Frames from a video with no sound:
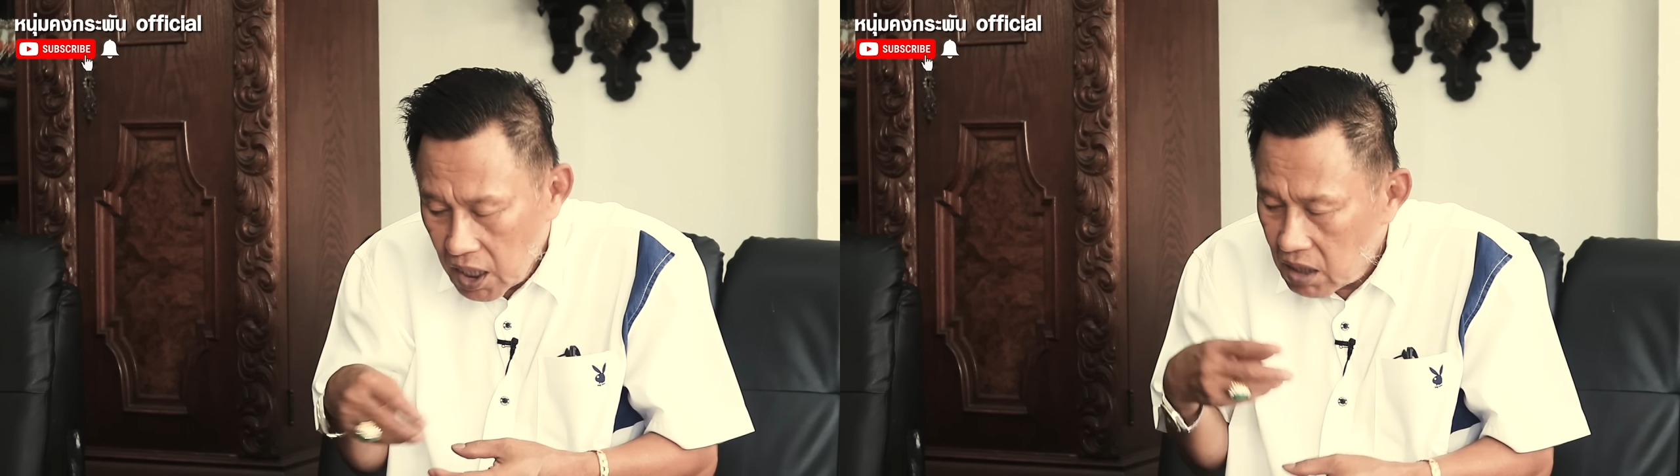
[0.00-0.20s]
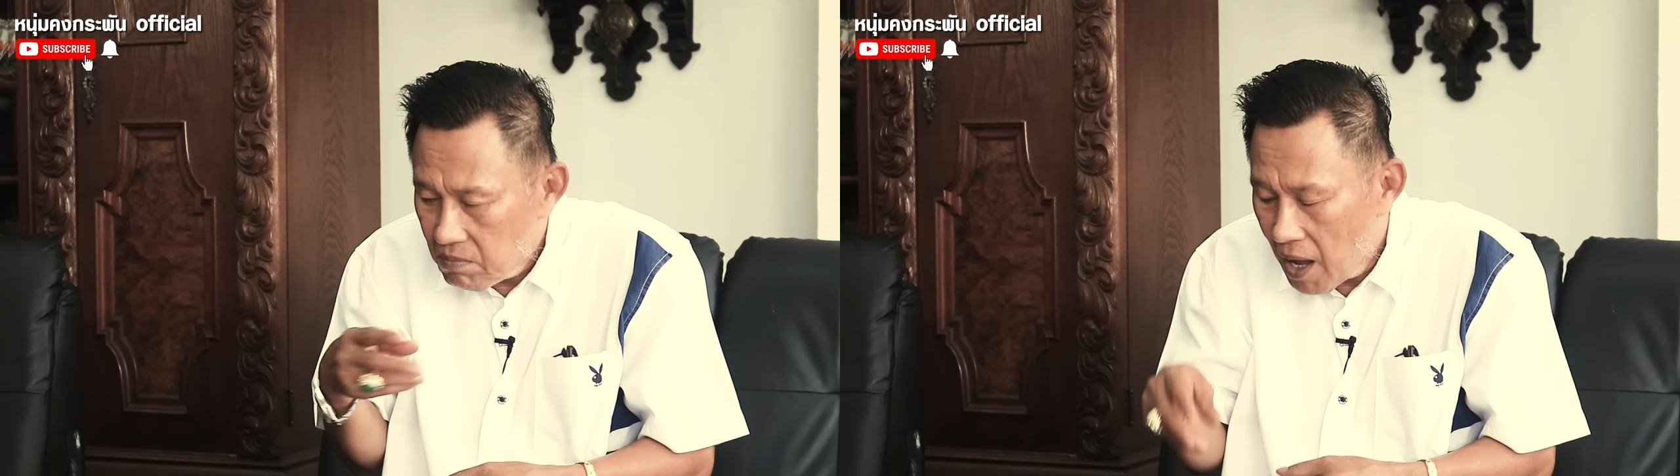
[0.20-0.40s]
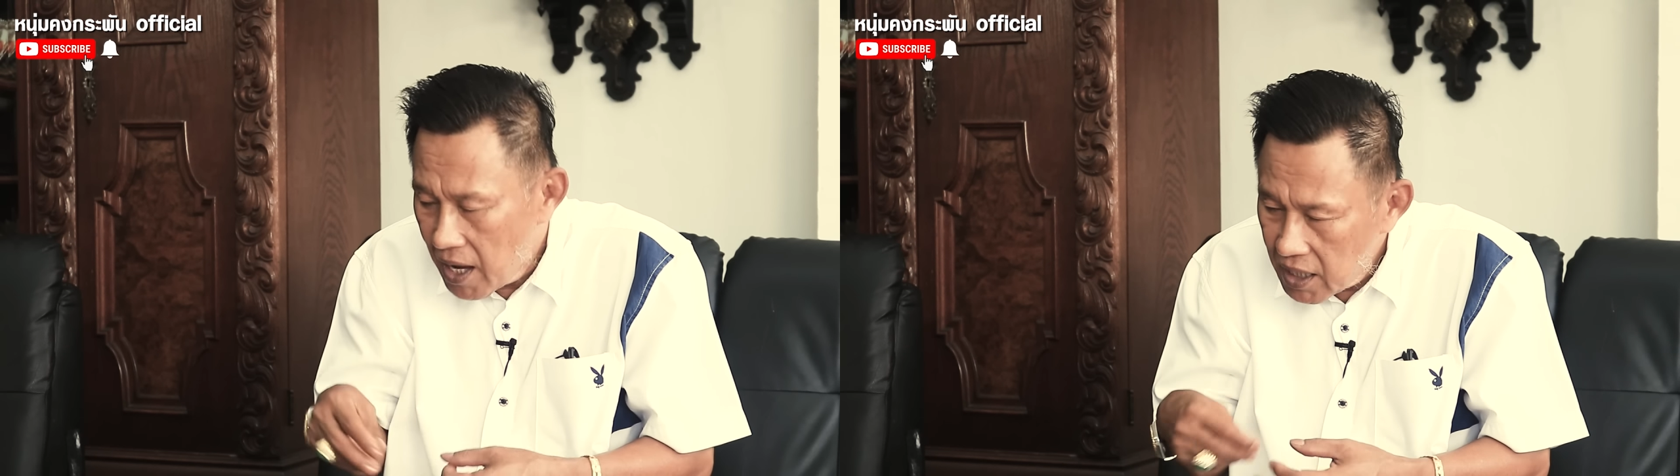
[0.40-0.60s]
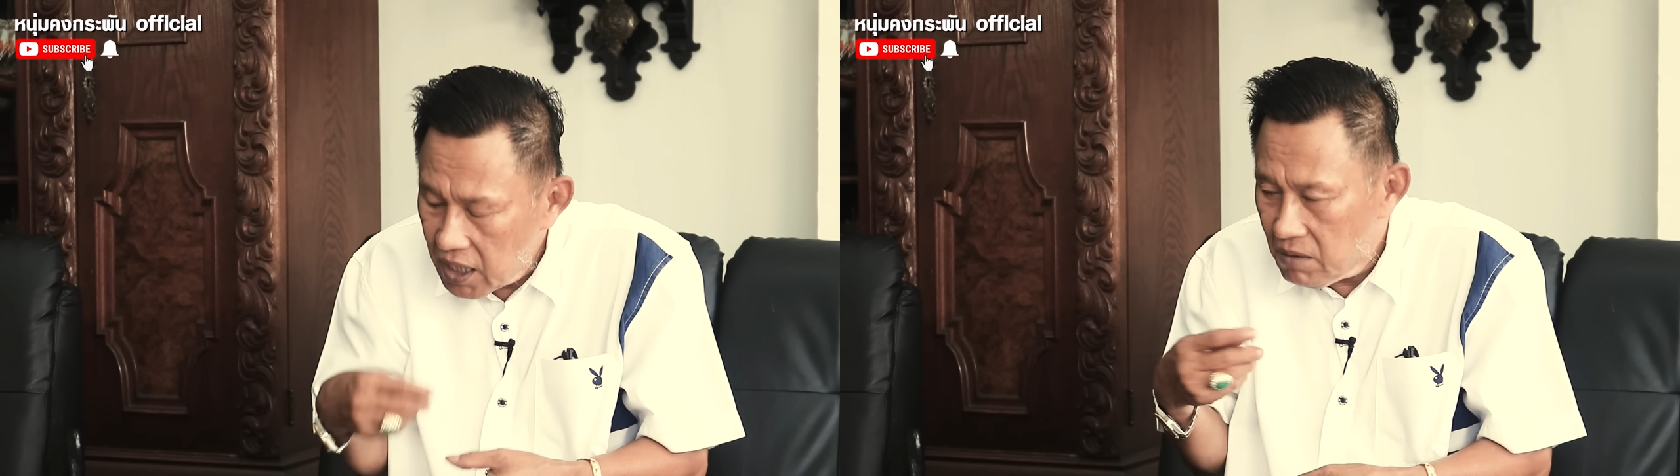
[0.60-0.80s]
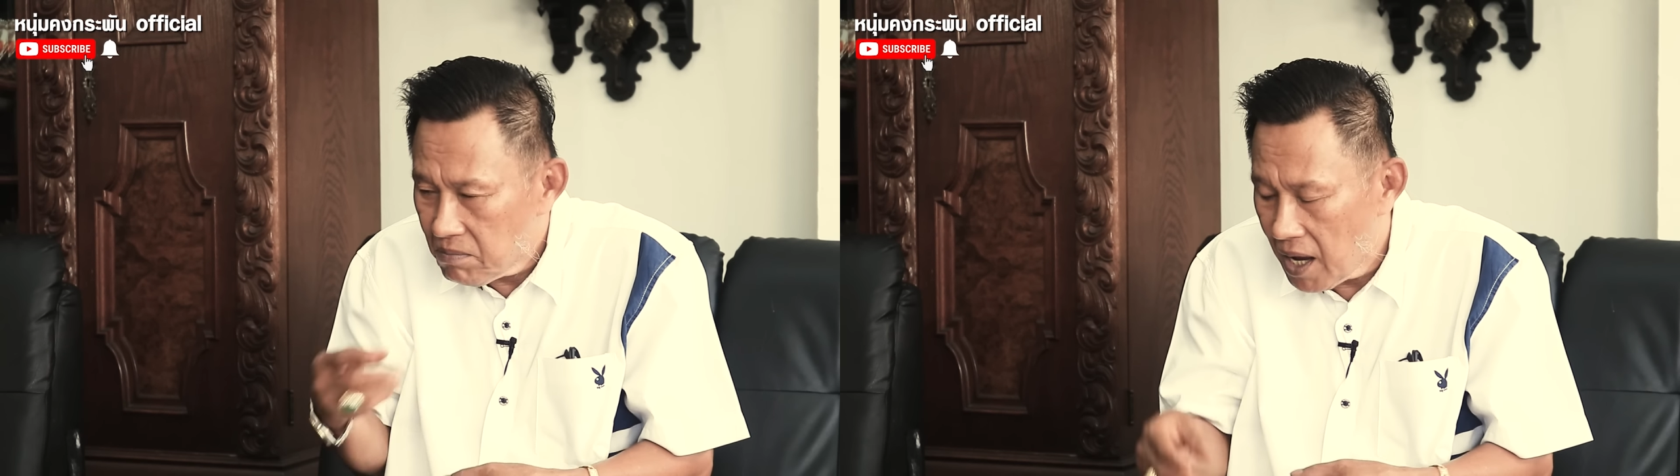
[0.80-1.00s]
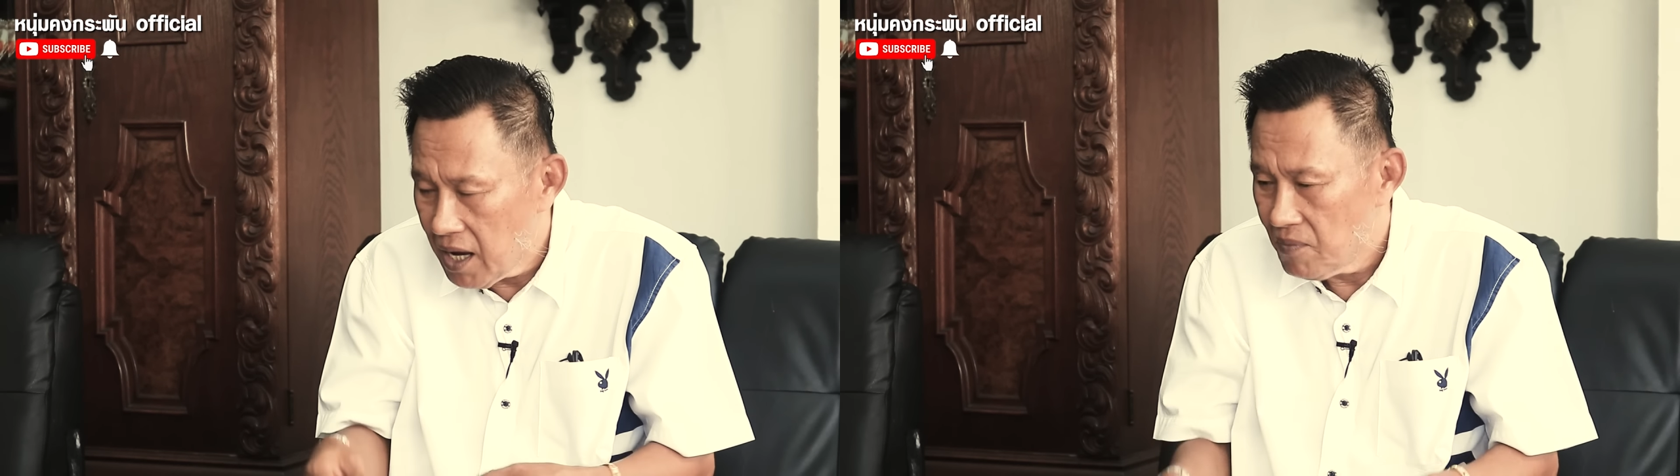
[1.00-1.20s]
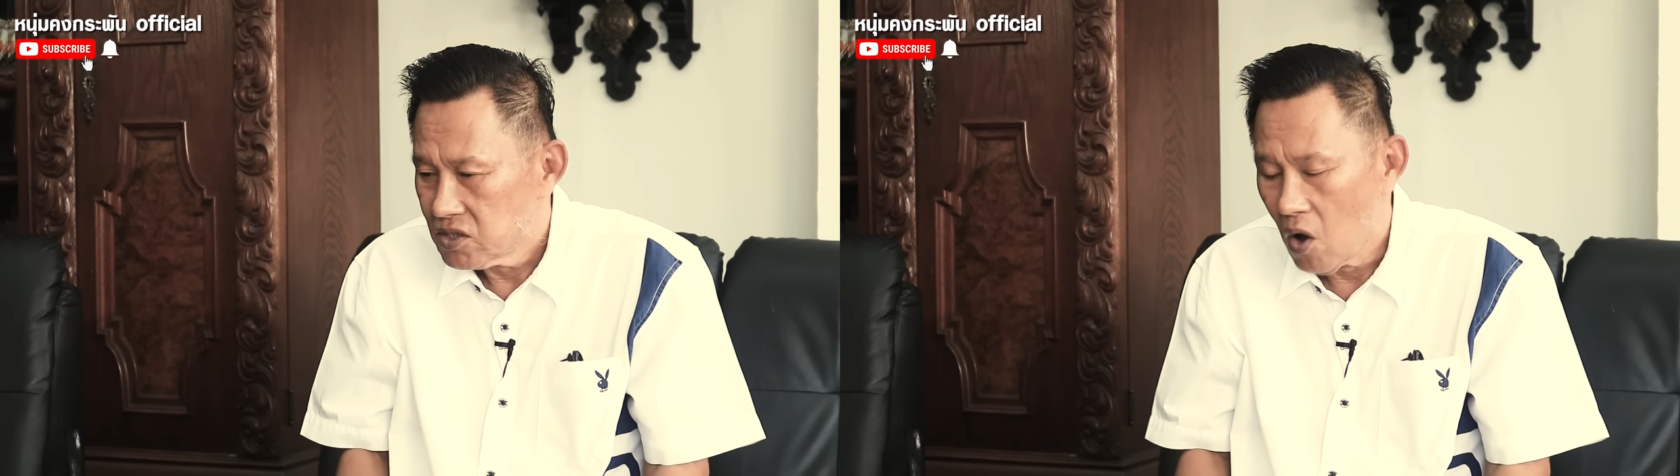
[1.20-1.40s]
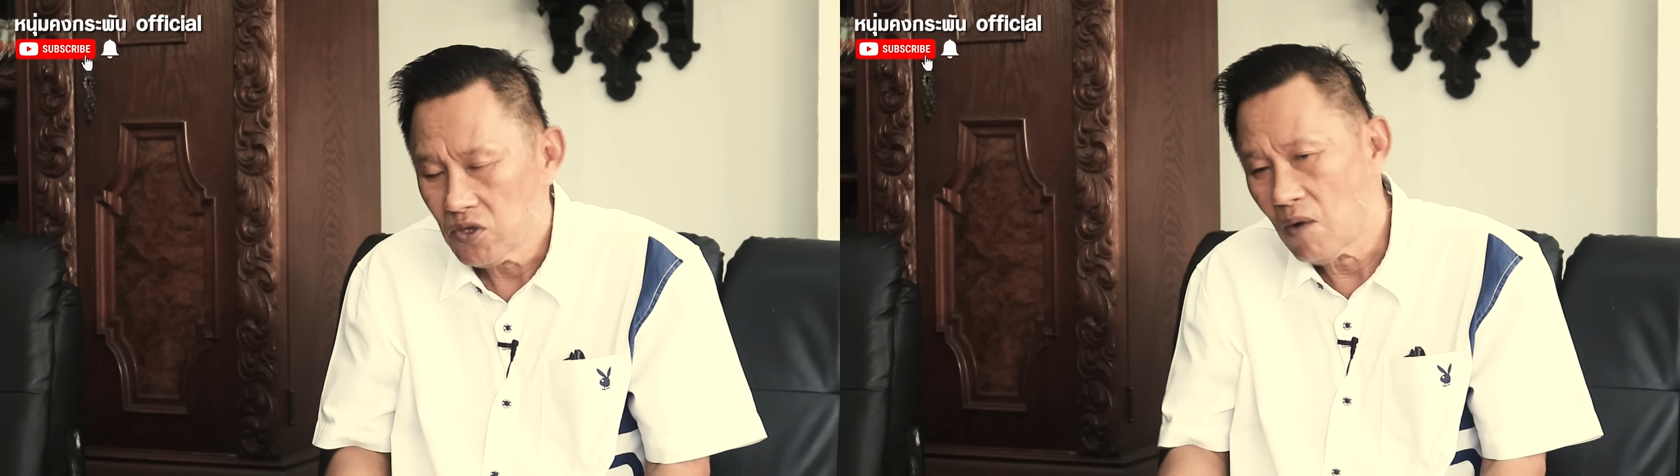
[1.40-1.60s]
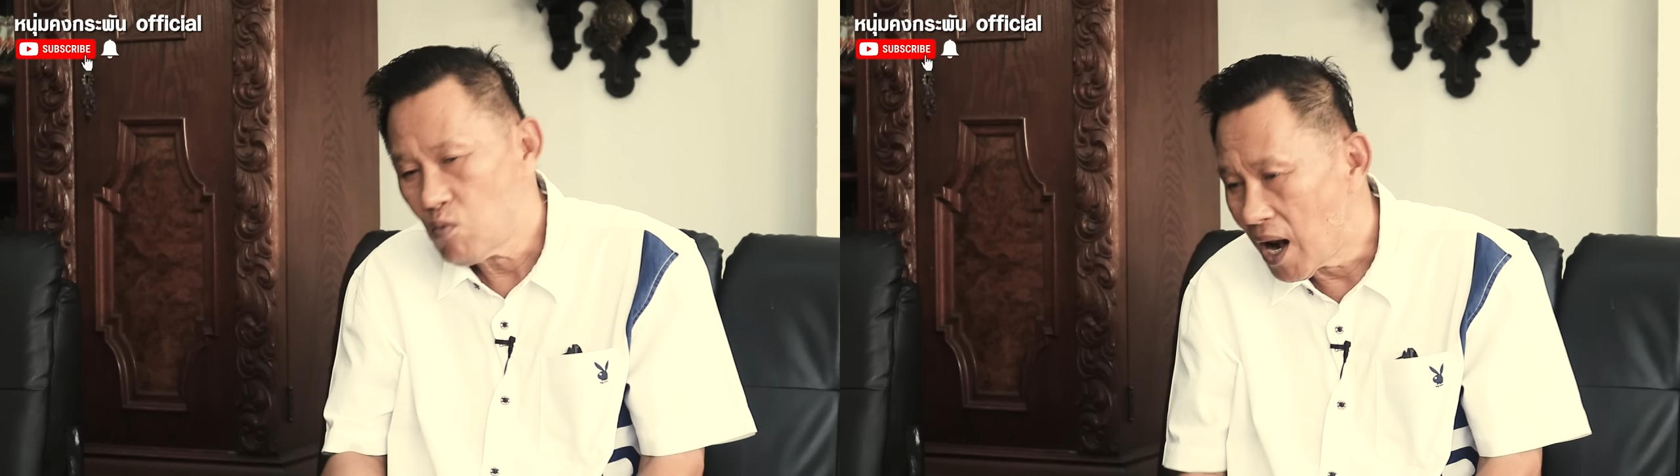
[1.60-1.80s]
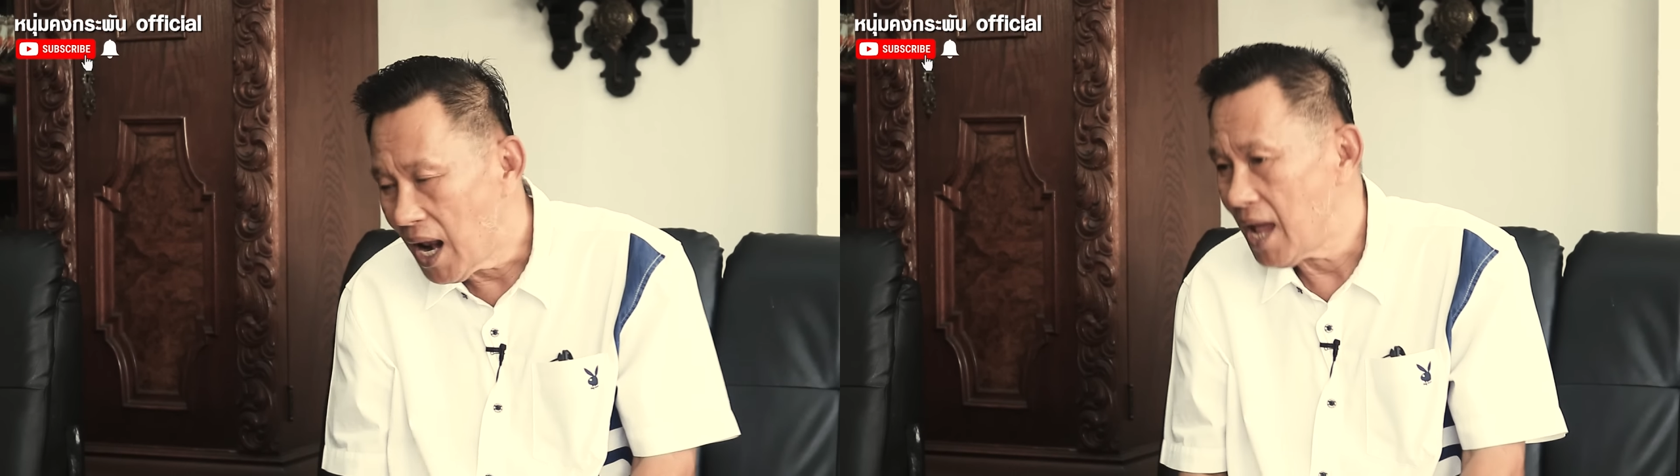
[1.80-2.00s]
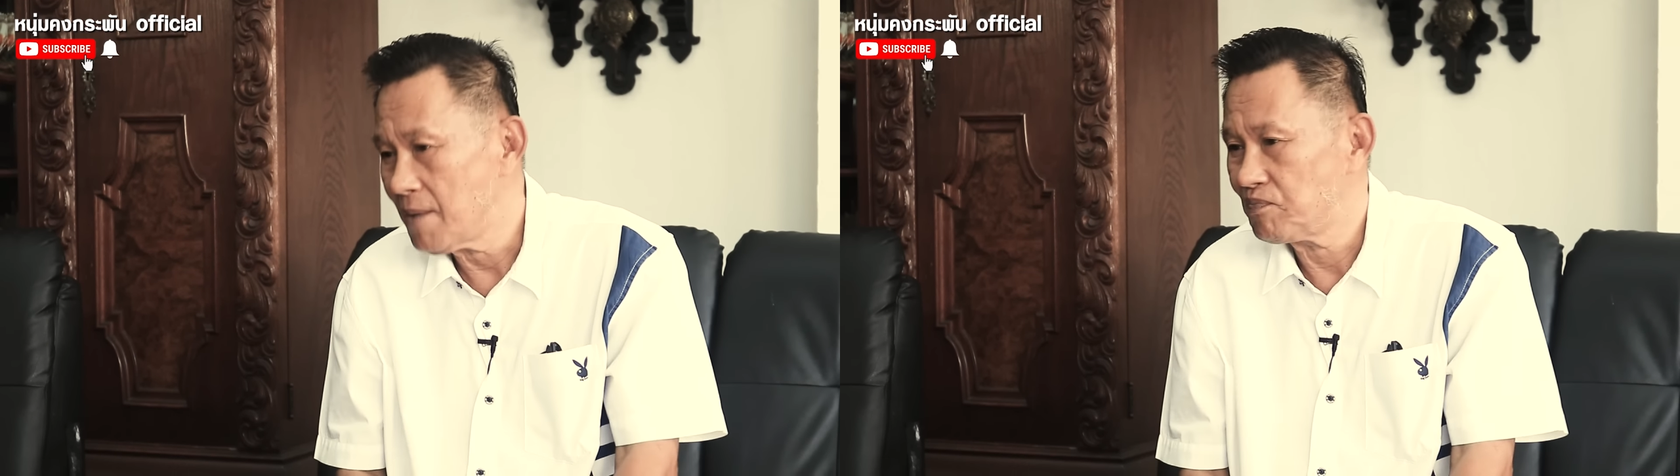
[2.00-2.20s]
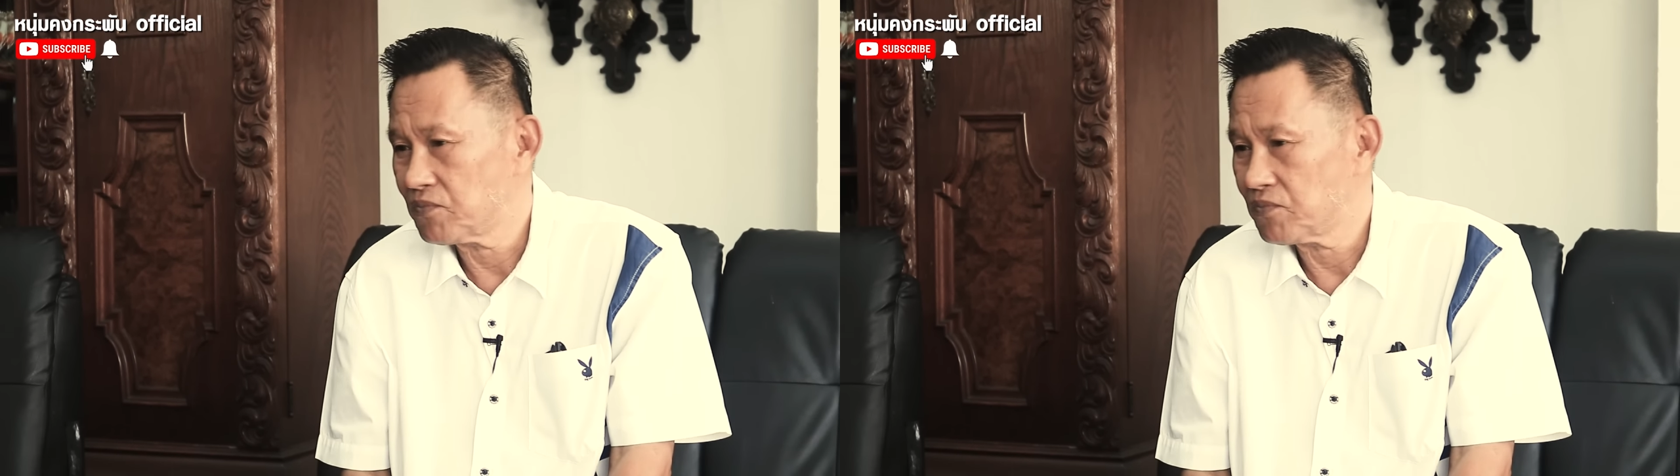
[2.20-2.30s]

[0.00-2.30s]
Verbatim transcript: กินไปกินไปสองสามวันละ